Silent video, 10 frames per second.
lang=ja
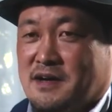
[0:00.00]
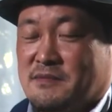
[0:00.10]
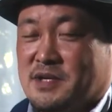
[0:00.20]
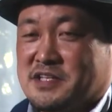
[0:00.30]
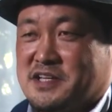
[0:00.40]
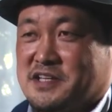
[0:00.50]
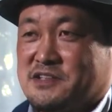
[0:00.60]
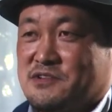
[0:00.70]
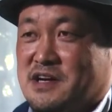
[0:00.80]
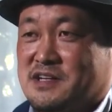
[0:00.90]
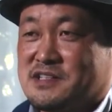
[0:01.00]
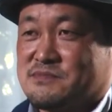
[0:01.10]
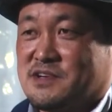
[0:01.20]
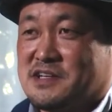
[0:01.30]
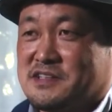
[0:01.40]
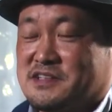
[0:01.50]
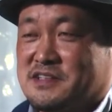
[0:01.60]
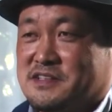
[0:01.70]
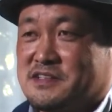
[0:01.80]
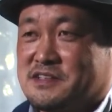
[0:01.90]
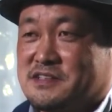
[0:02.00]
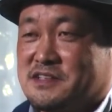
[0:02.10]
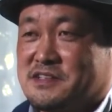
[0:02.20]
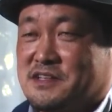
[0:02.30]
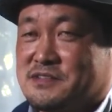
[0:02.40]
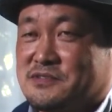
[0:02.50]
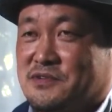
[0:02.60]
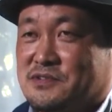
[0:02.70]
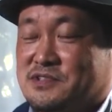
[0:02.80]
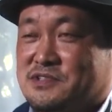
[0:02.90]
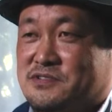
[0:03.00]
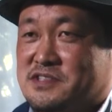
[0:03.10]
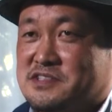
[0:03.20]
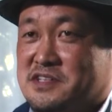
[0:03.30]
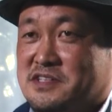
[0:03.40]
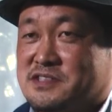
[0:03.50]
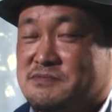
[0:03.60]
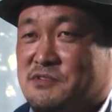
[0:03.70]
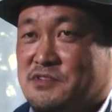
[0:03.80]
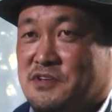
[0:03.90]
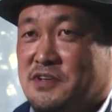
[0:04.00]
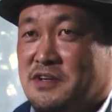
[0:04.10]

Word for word: まあ、転勤の話もあって、ただその父親探しも。